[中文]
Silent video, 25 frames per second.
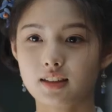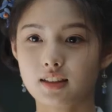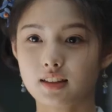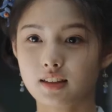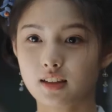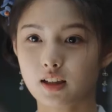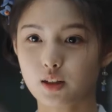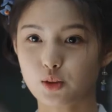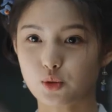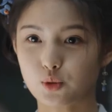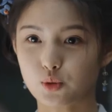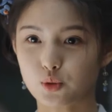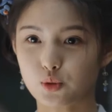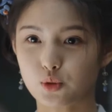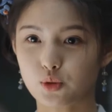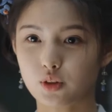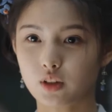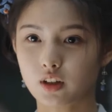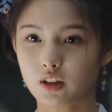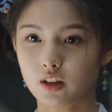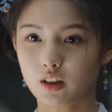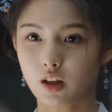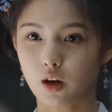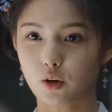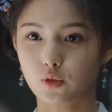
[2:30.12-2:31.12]
现在主
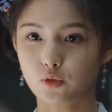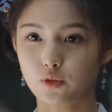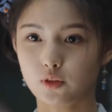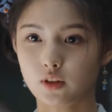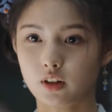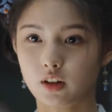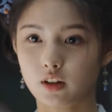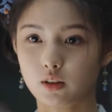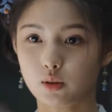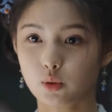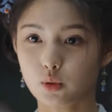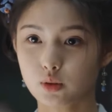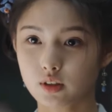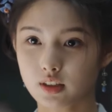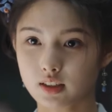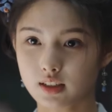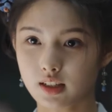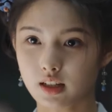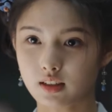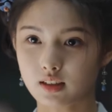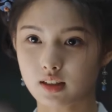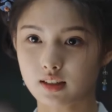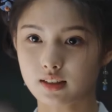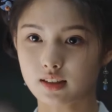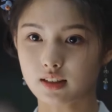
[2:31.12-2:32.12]
君和老夫人都
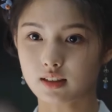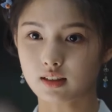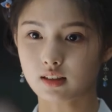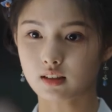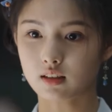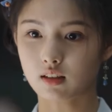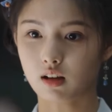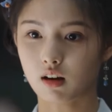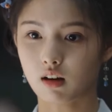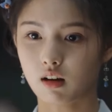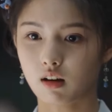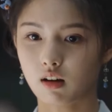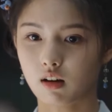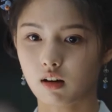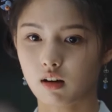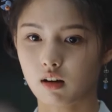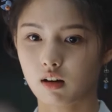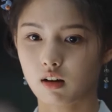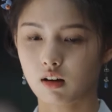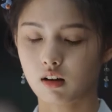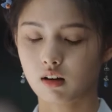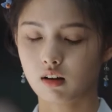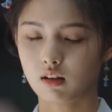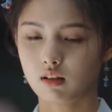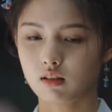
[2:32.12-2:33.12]
是向着姐姐的。
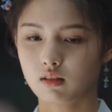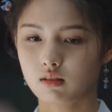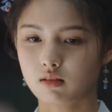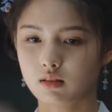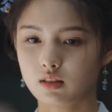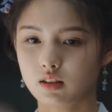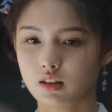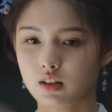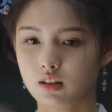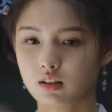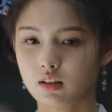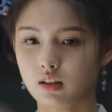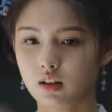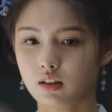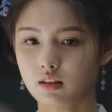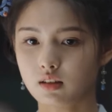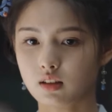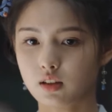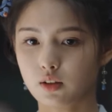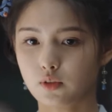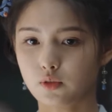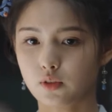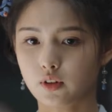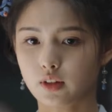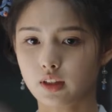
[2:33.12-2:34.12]
先前
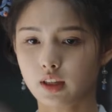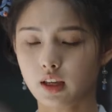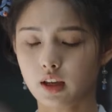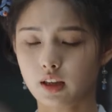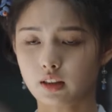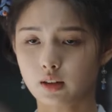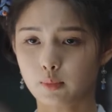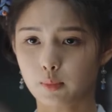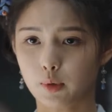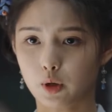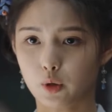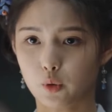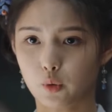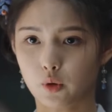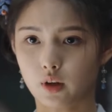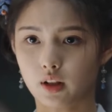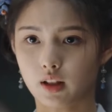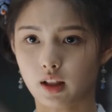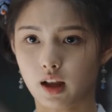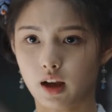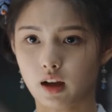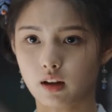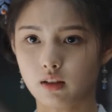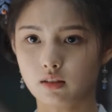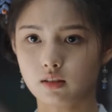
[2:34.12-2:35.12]
接风宴你没回
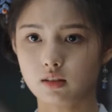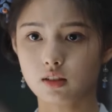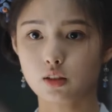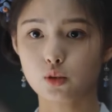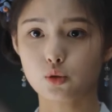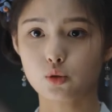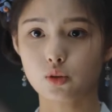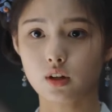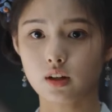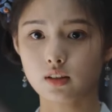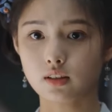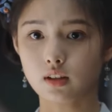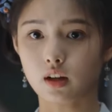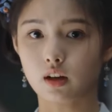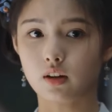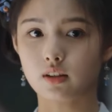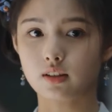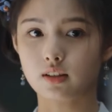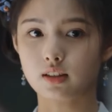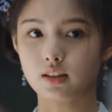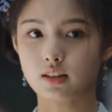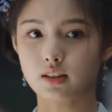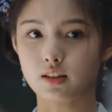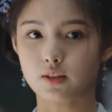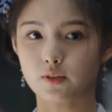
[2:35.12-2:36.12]
来，姬舒然
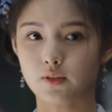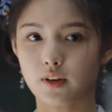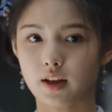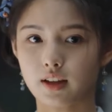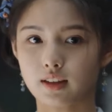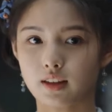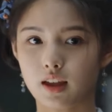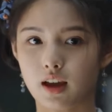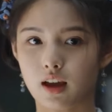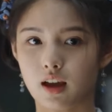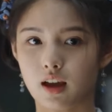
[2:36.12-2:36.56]
想要以此发